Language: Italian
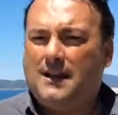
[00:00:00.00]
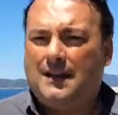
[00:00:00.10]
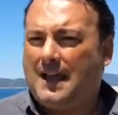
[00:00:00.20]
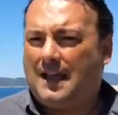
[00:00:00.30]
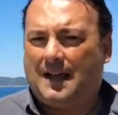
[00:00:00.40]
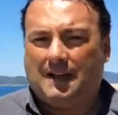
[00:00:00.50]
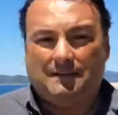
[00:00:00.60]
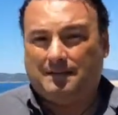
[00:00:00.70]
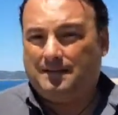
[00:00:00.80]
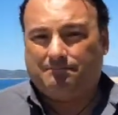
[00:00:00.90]
la,
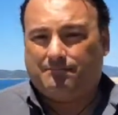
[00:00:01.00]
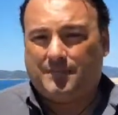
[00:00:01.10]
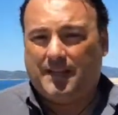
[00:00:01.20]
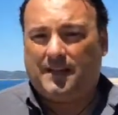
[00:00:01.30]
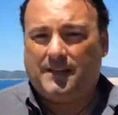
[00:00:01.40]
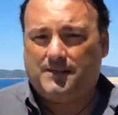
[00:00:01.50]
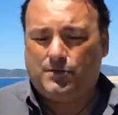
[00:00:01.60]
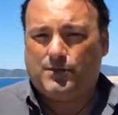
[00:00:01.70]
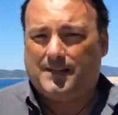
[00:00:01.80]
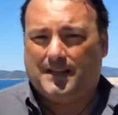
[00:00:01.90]
le
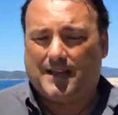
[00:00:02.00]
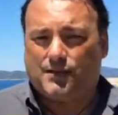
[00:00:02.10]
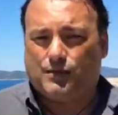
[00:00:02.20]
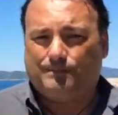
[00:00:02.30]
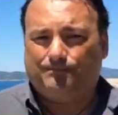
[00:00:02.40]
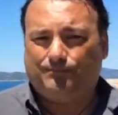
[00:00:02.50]
istruzioni del caso.